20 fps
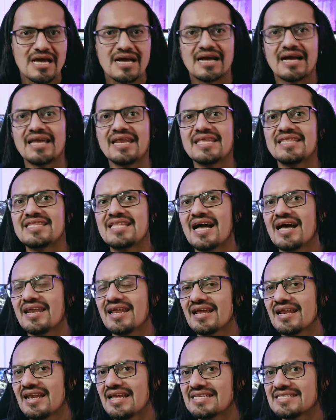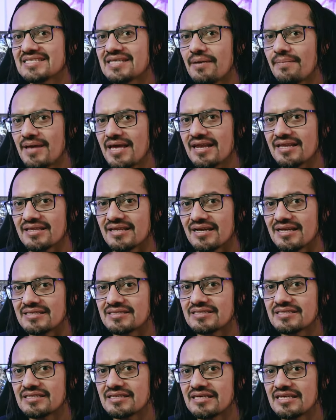gritar en las
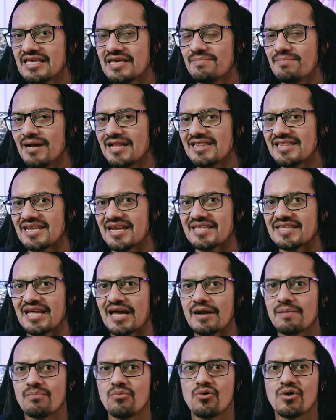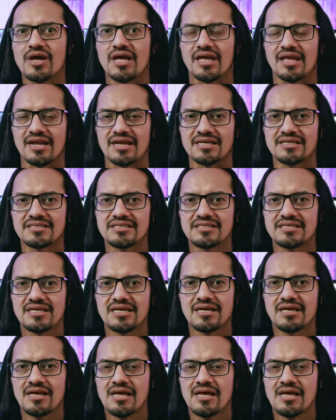tabernas y maltratar mujeres.